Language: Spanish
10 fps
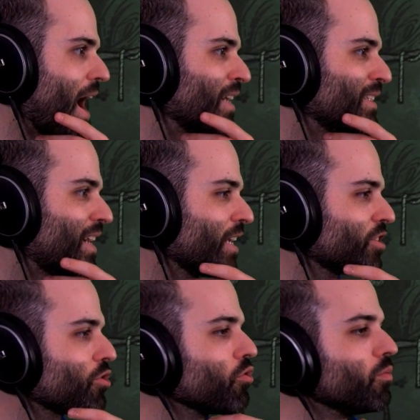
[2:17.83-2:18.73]

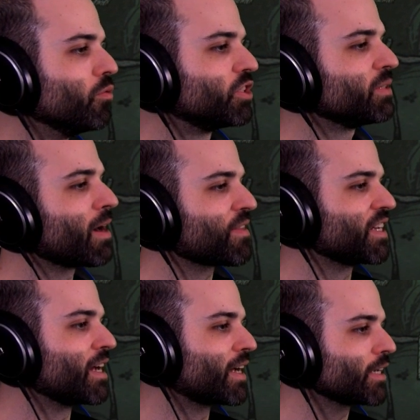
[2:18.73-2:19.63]
Ancasru. muchísimas gracias
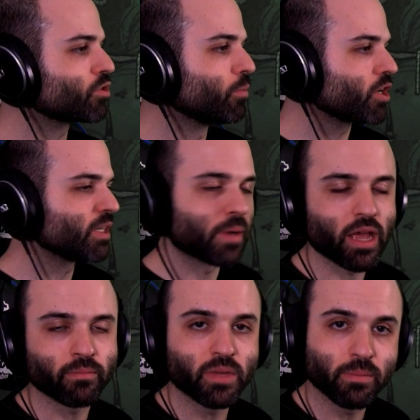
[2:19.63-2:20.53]
Ancasru, por ese
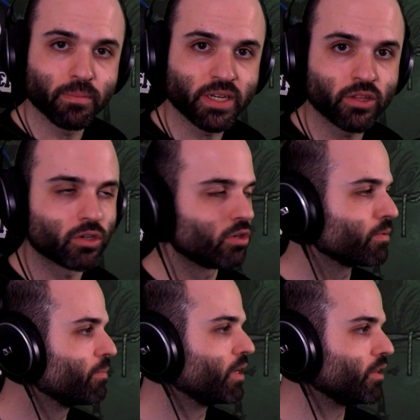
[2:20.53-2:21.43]
Prime. Bienvenido, o
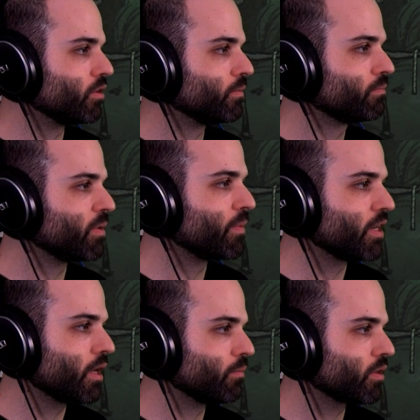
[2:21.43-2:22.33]
bienvenido.
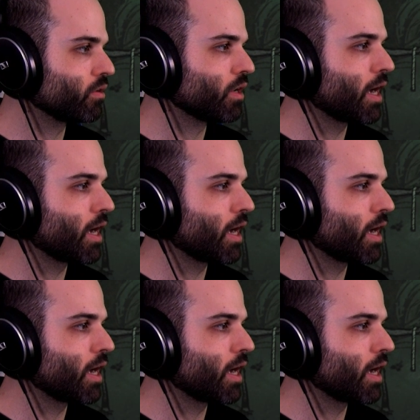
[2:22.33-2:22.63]
Bienvenida, perdón.